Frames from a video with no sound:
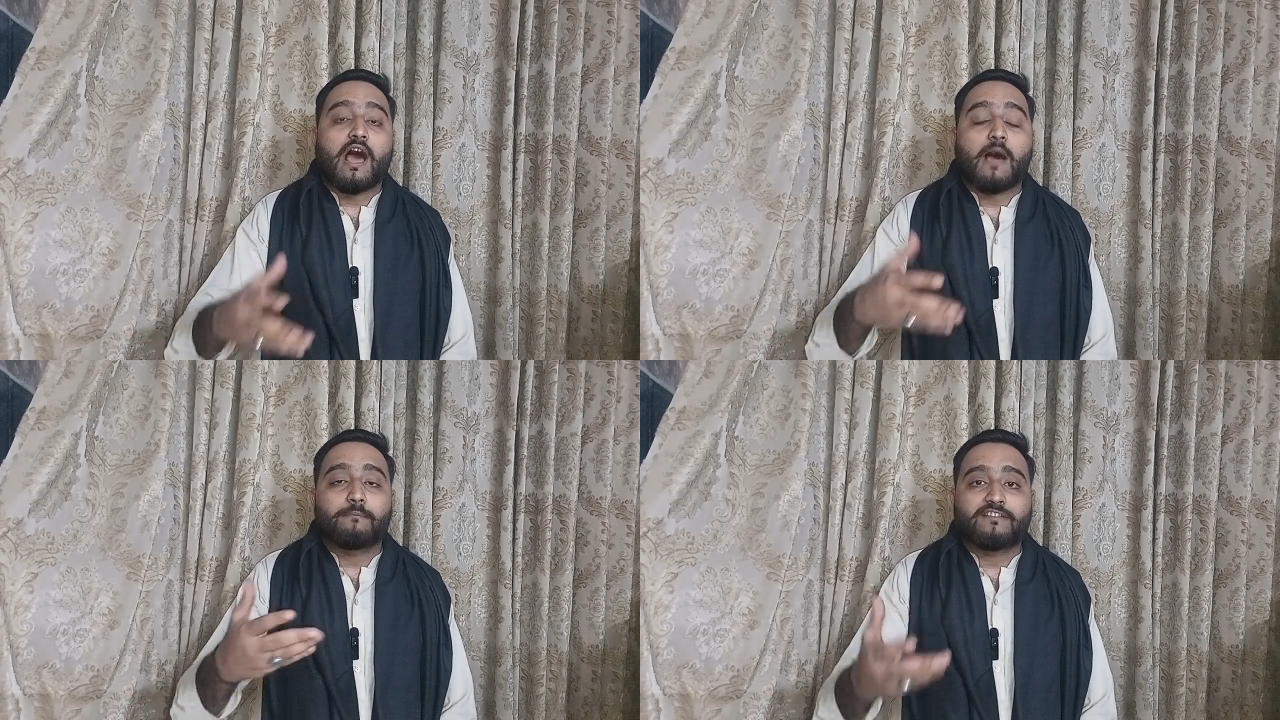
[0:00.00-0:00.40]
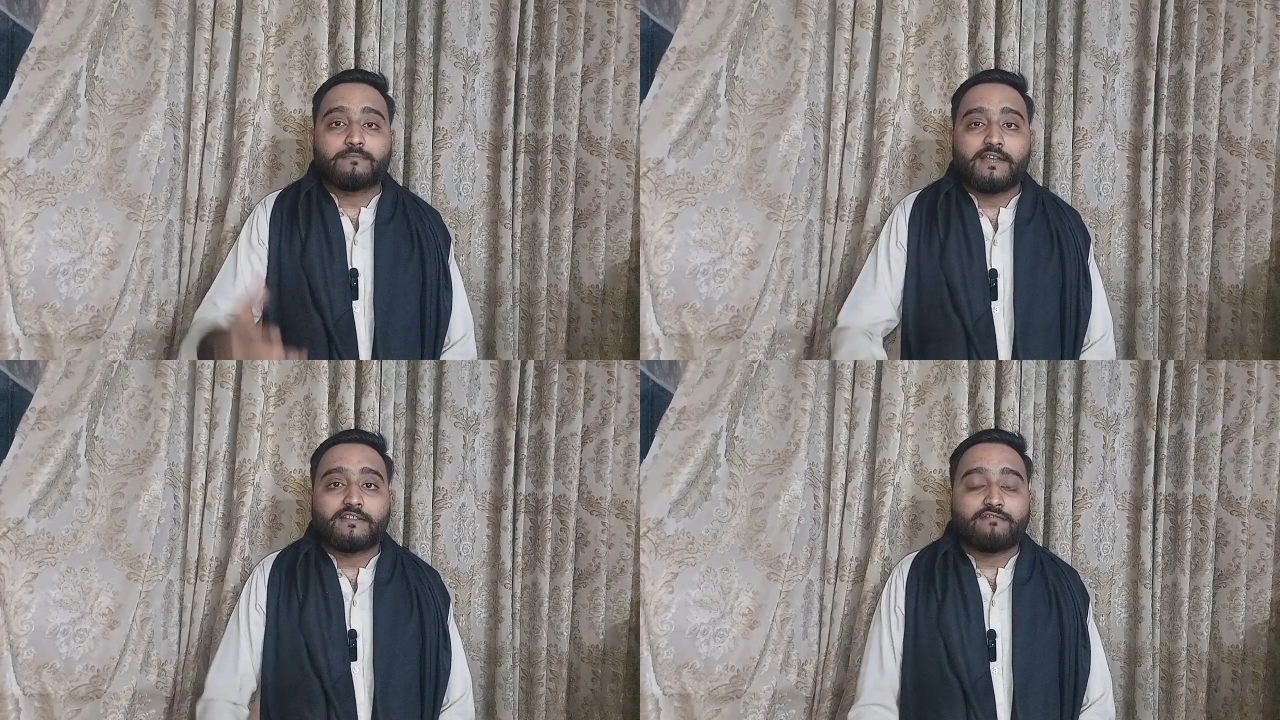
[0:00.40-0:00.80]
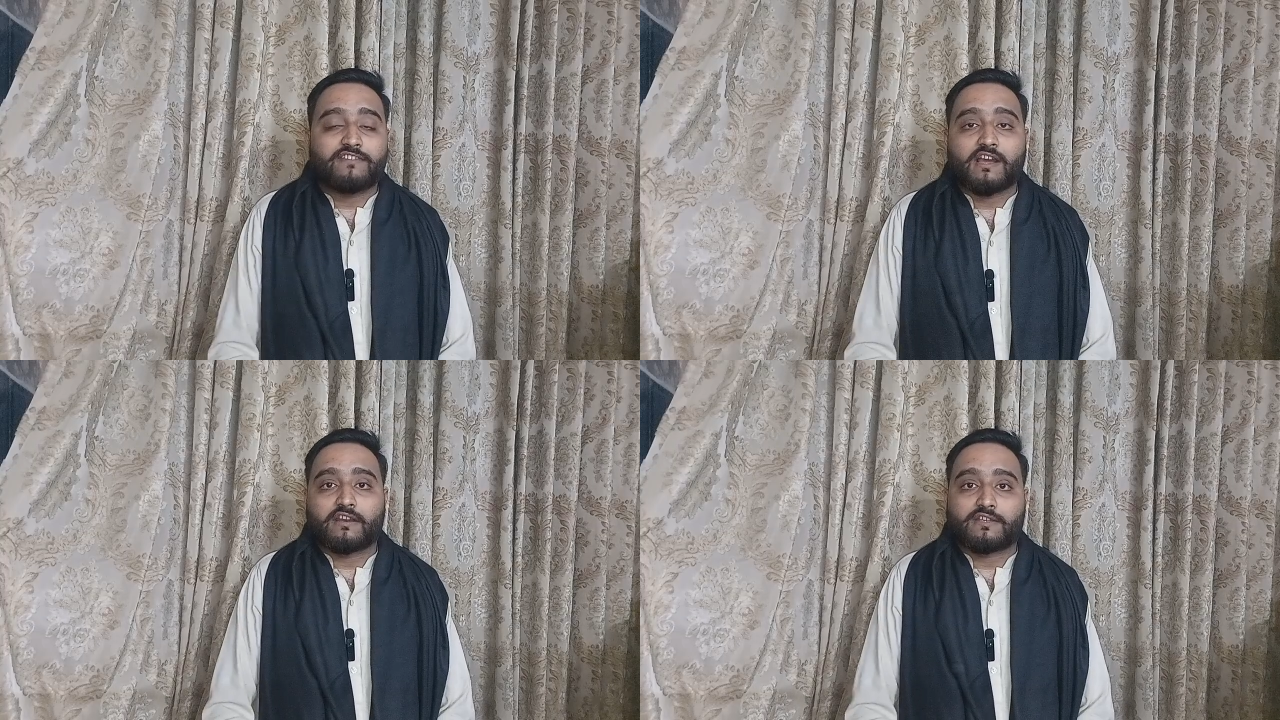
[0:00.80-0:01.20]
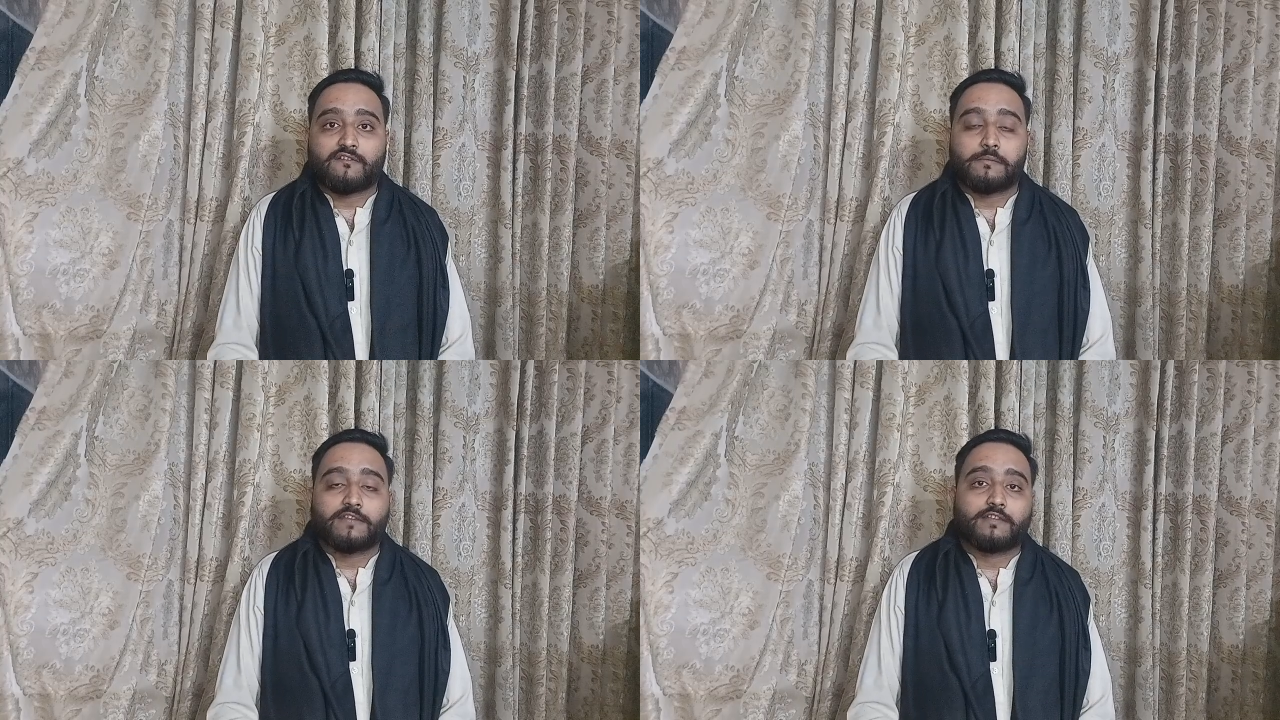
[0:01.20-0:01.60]
आपस में तजिया करते
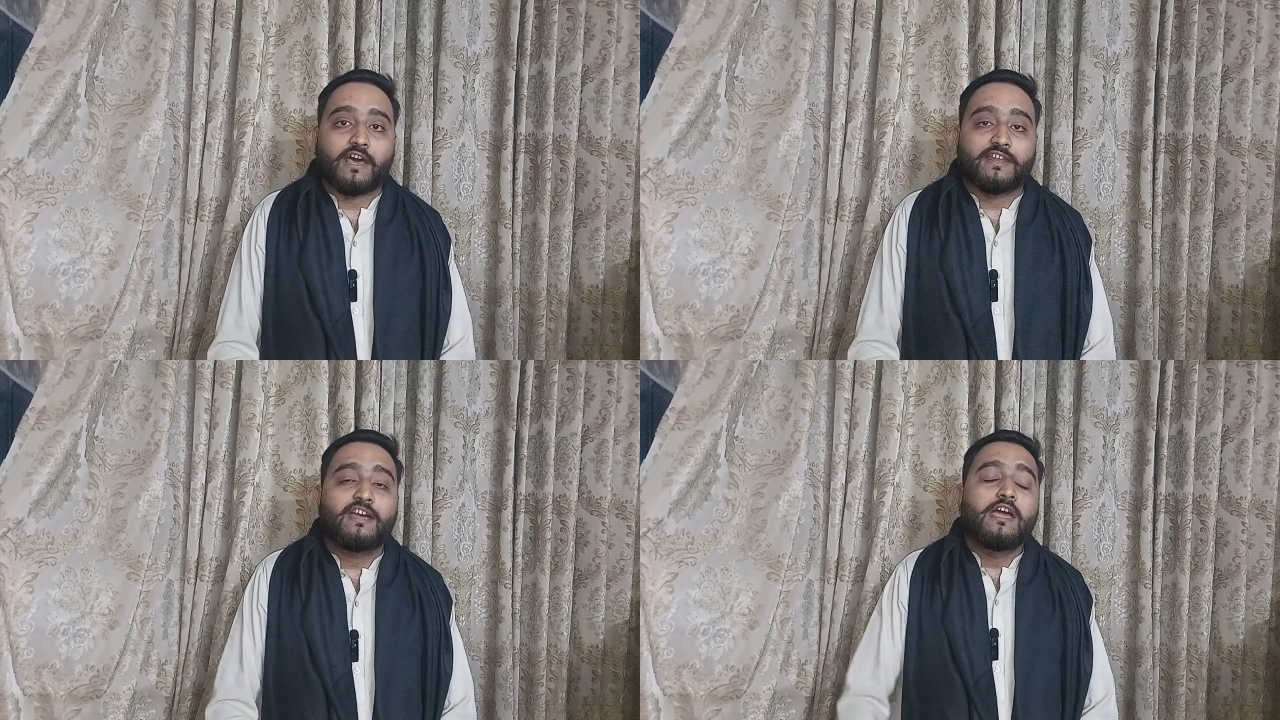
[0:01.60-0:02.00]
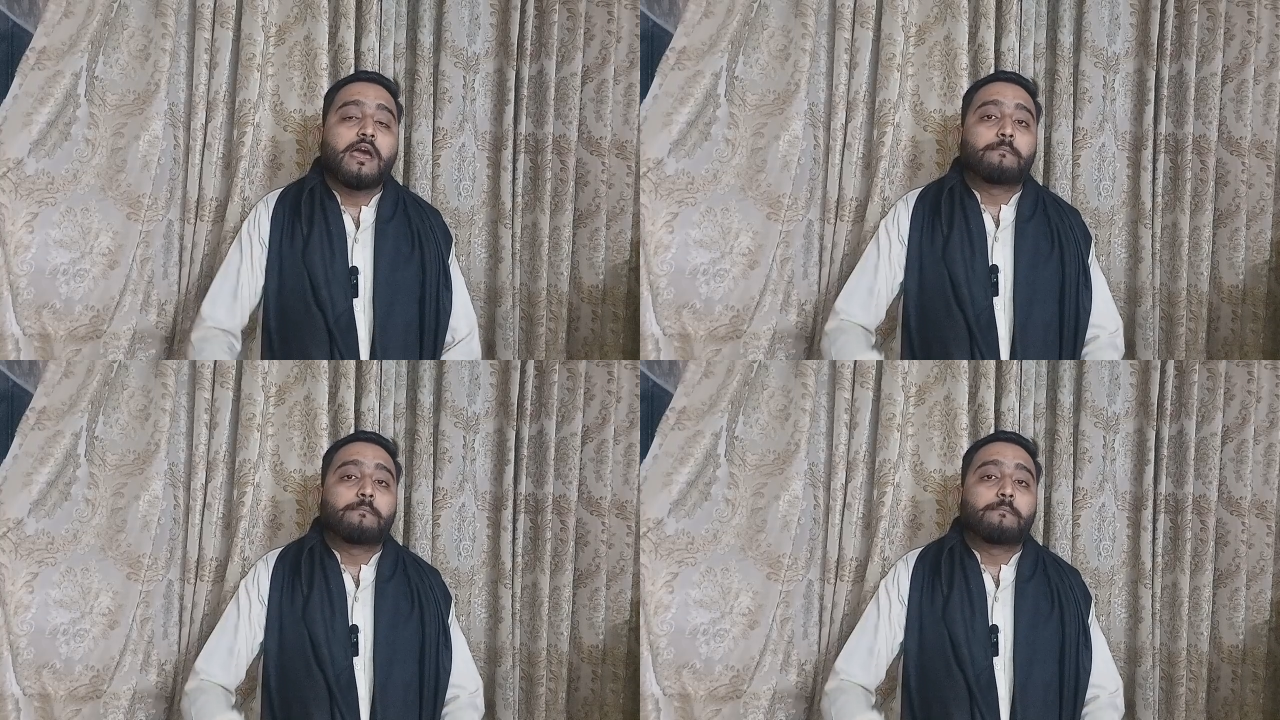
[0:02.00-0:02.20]
हुए नज़र आ रहे हैं